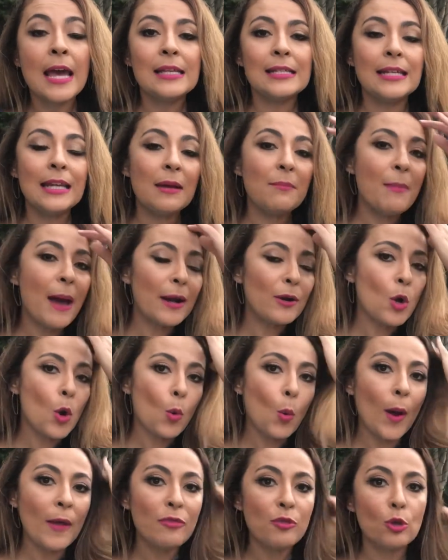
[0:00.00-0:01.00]
Sin embargo,
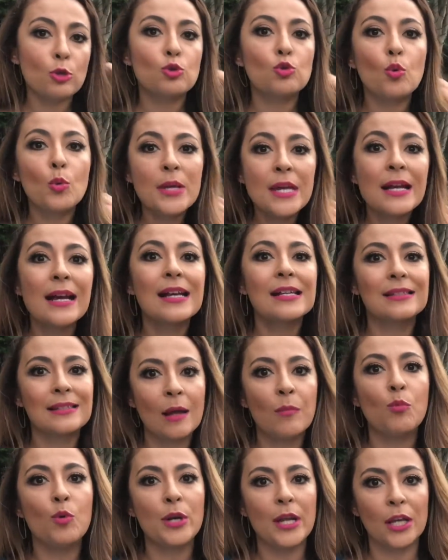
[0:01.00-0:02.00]
cuando su hija está
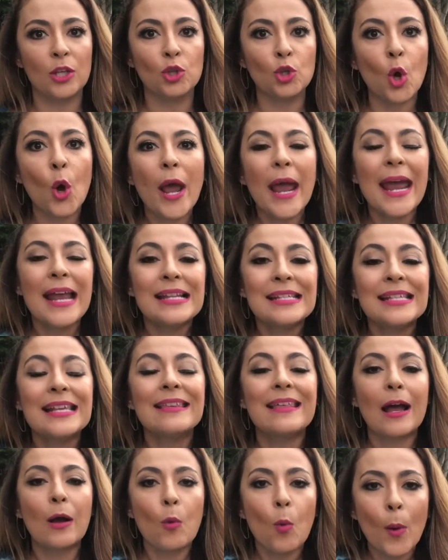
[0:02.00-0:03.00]
muriendo, él se
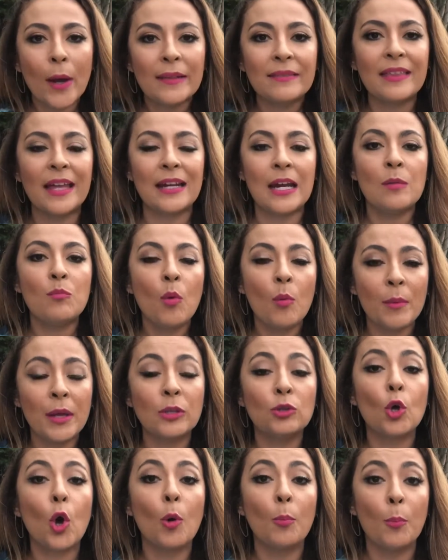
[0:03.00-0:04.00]
da cuenta en el
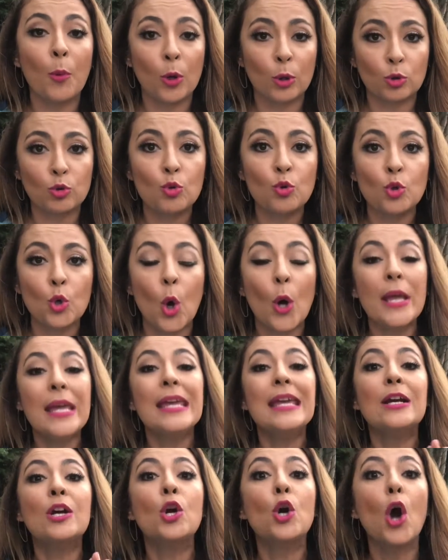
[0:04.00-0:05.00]
momento oportuno
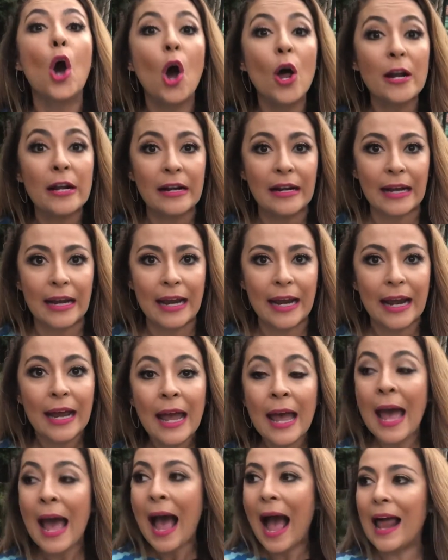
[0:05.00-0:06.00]
y corre
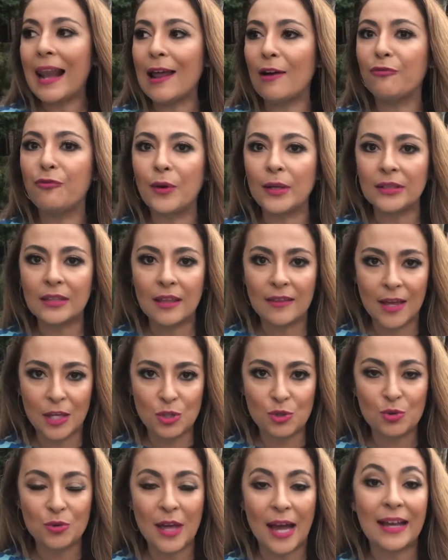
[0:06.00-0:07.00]
a la fuente de
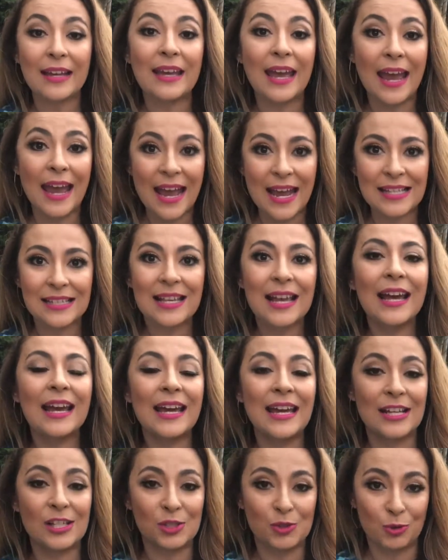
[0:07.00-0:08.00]
ayuda que es
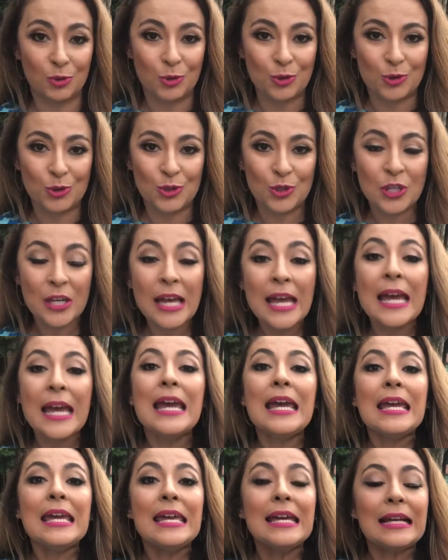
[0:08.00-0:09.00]
Jesús.
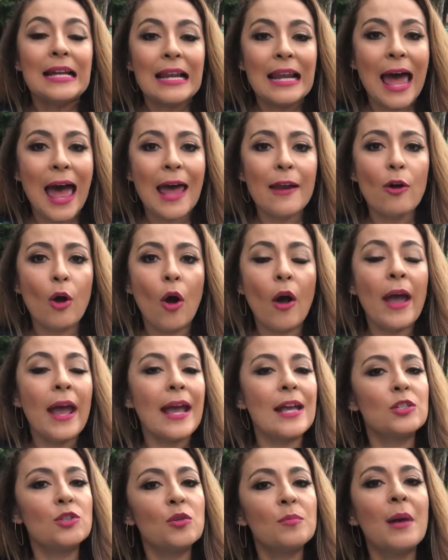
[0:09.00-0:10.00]
Y claro,
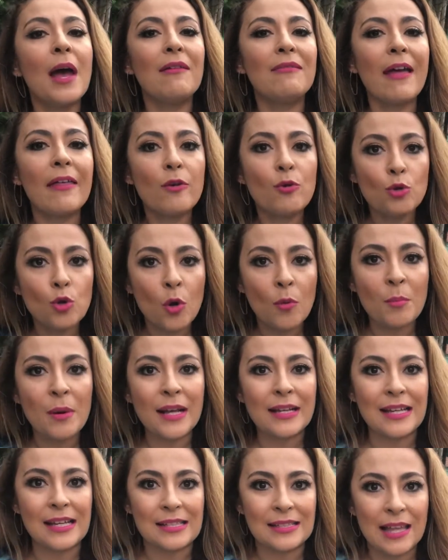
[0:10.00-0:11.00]
esto me habla de un hombre
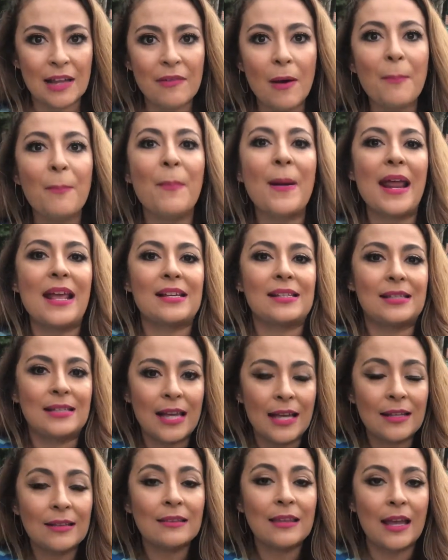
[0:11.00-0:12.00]
que estaba
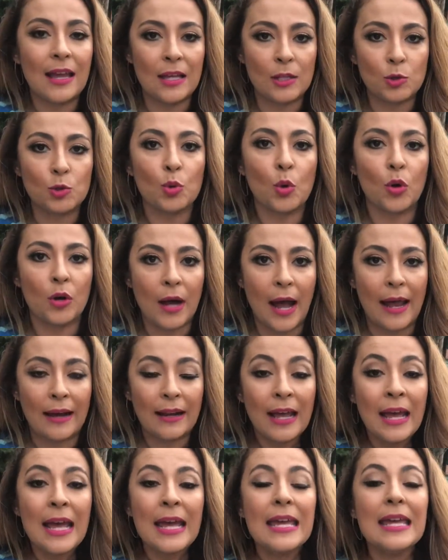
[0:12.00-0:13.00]
presente en su hogar.
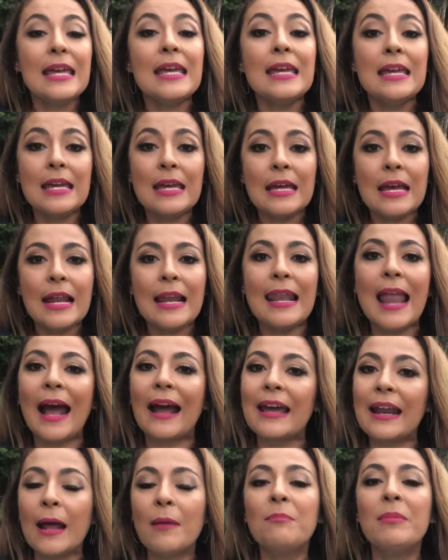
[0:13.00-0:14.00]
Y la
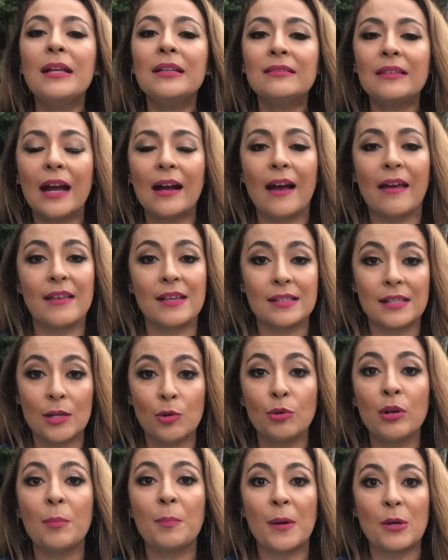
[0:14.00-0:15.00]
gran ventaja de ser
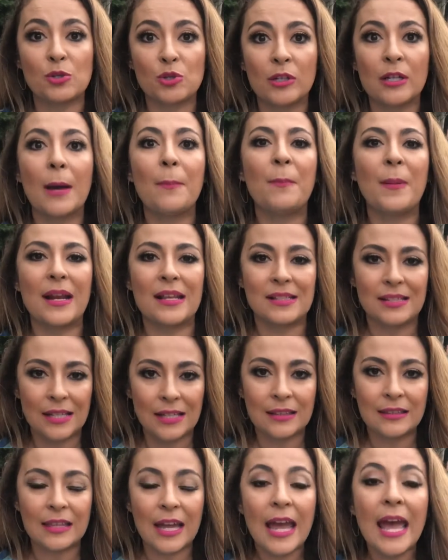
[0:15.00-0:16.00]
una persona
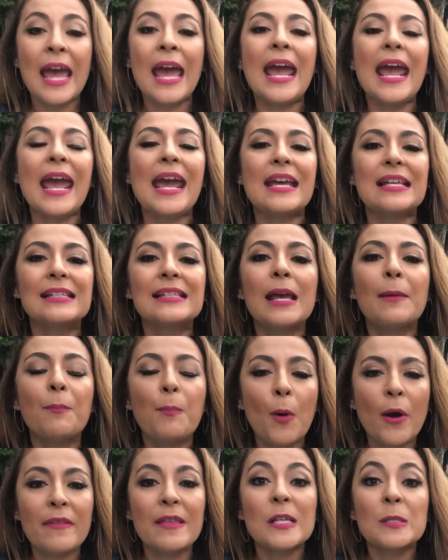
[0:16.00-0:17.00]
presente es que
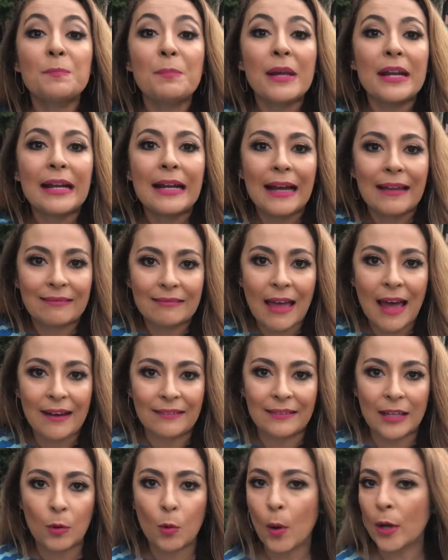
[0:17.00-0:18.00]
puedes
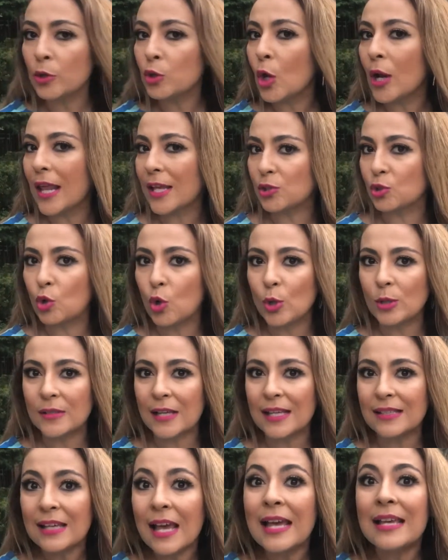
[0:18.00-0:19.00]
percatarte cuando las
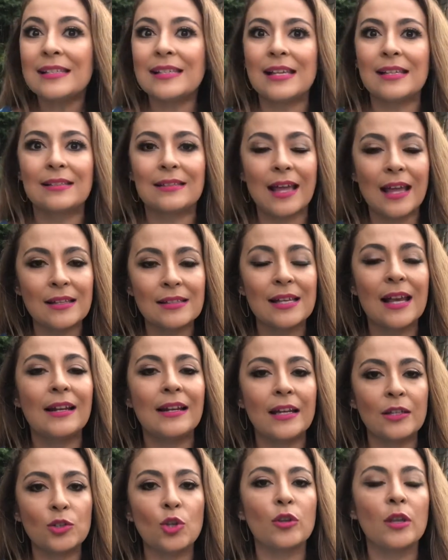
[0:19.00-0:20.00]
cosas se están
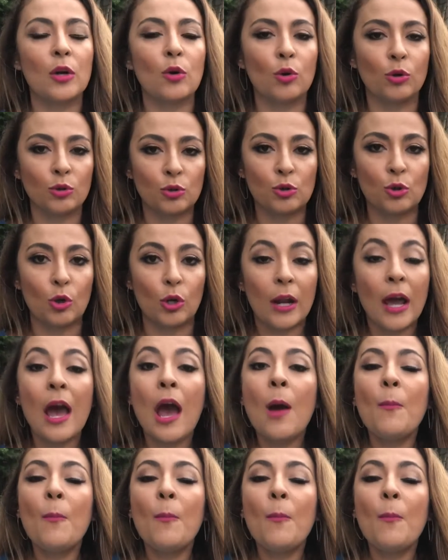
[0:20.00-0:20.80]
saliendo de control.